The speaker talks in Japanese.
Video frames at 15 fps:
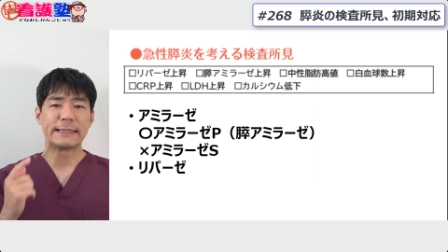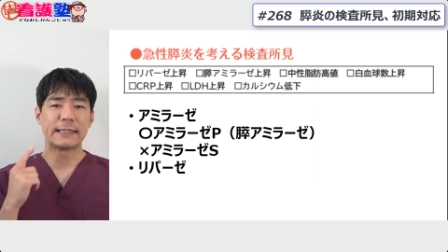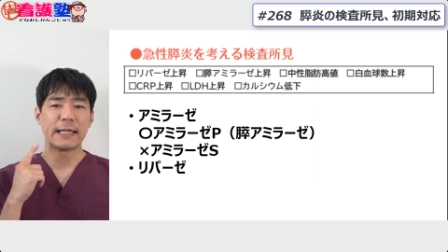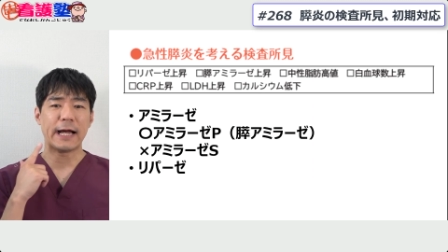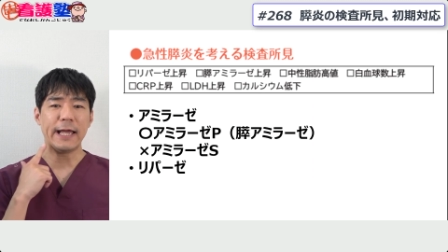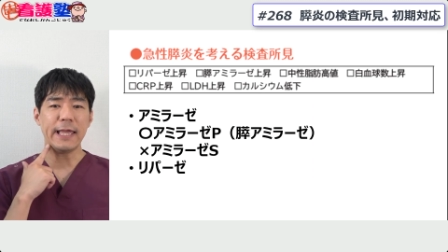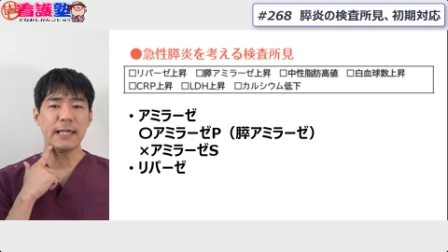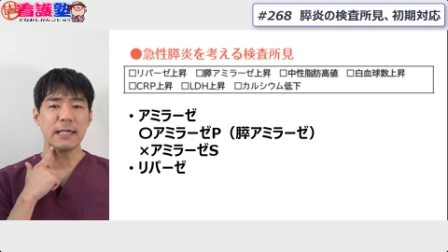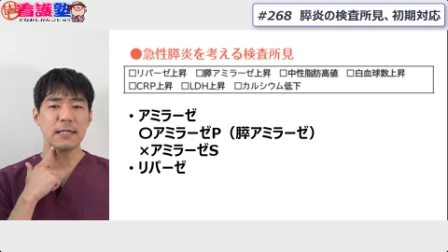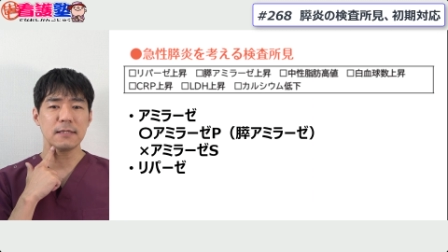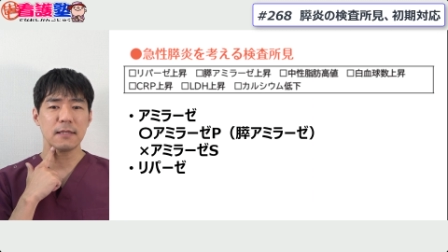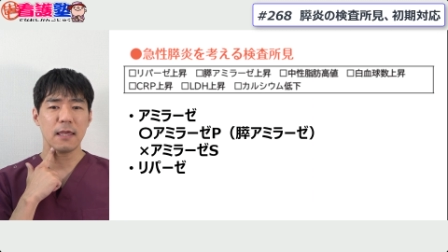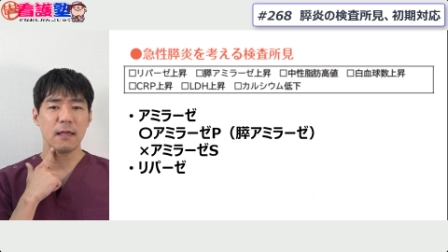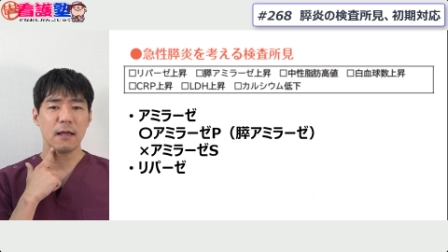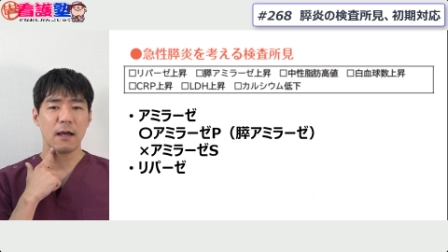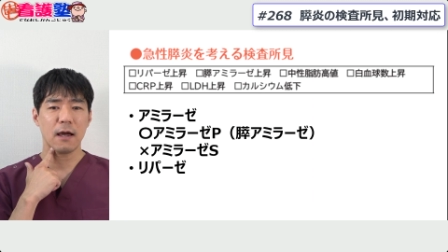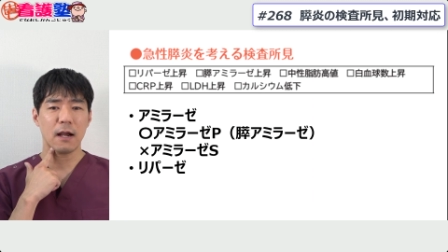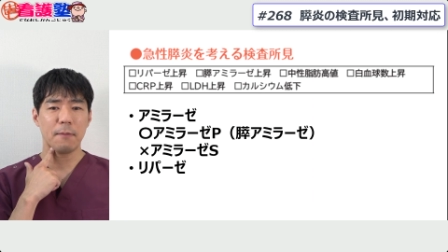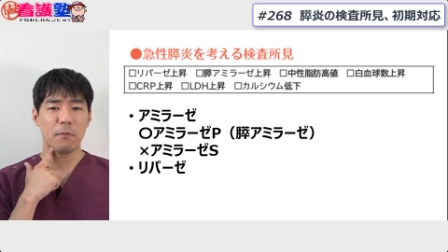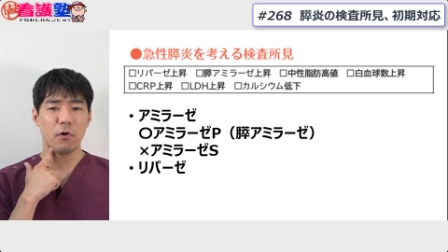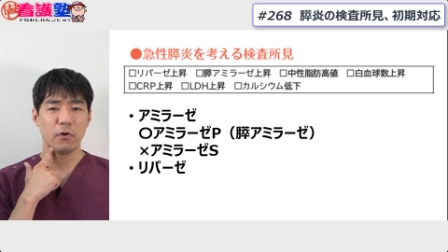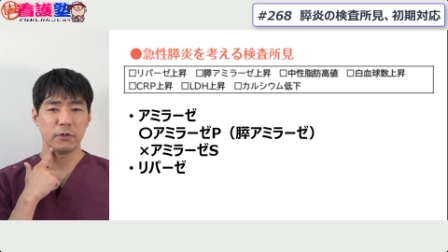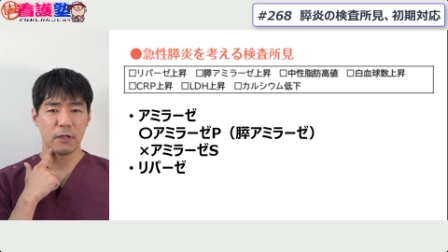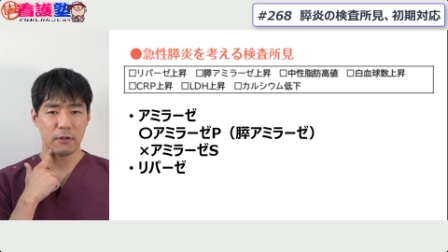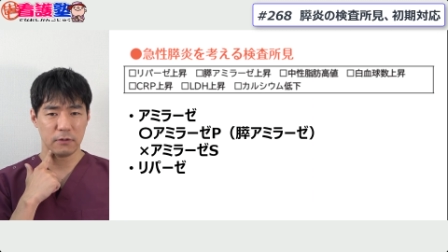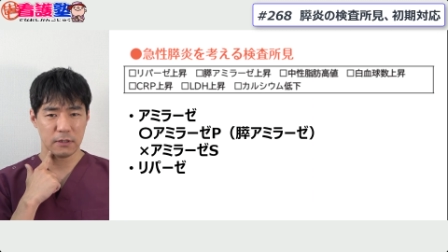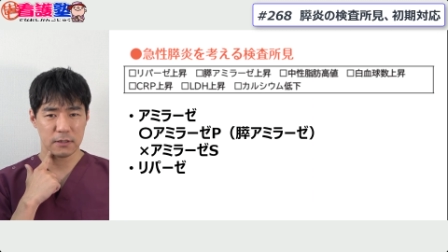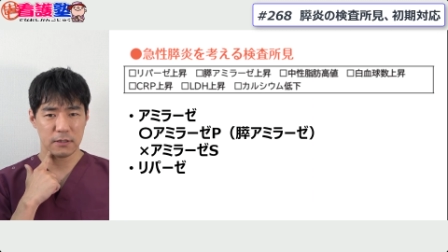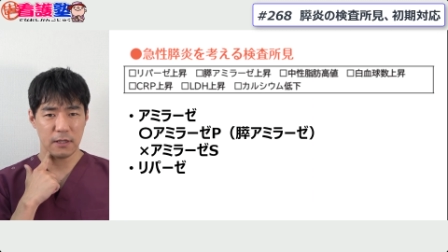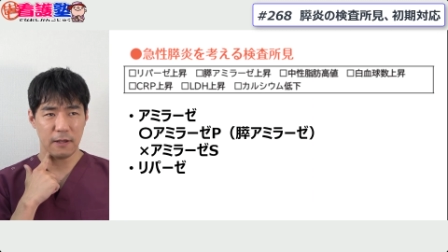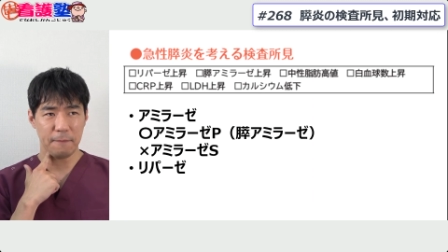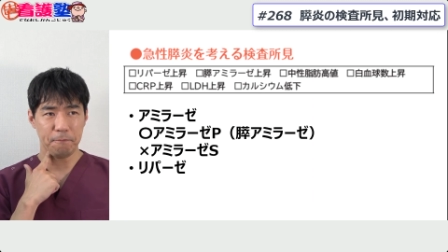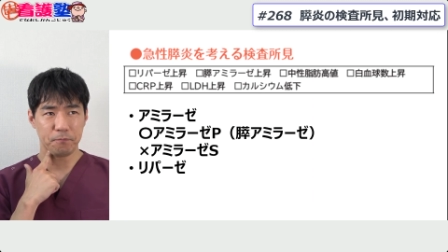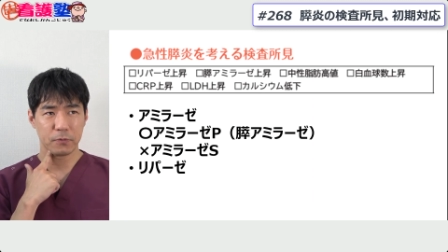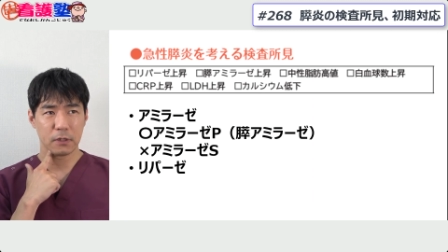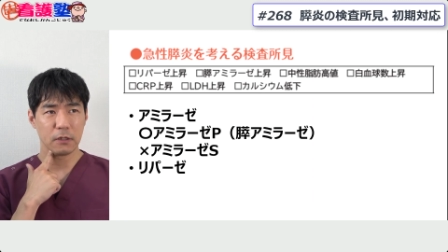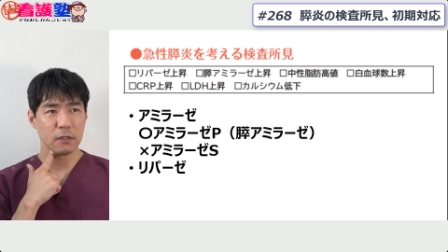唾液腺からも出るんですね。